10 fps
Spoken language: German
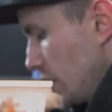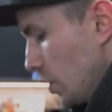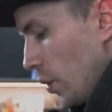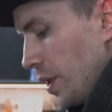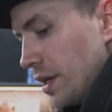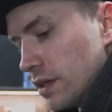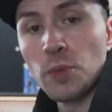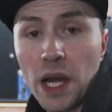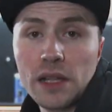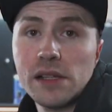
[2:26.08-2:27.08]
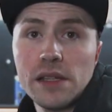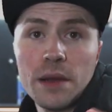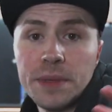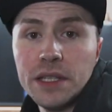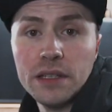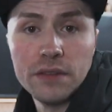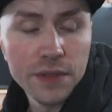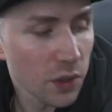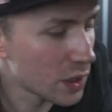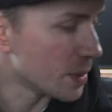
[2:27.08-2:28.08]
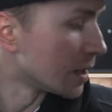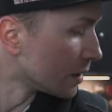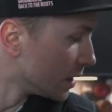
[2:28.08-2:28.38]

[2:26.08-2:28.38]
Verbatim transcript: neu spachteln, laminieren, wie auch immer.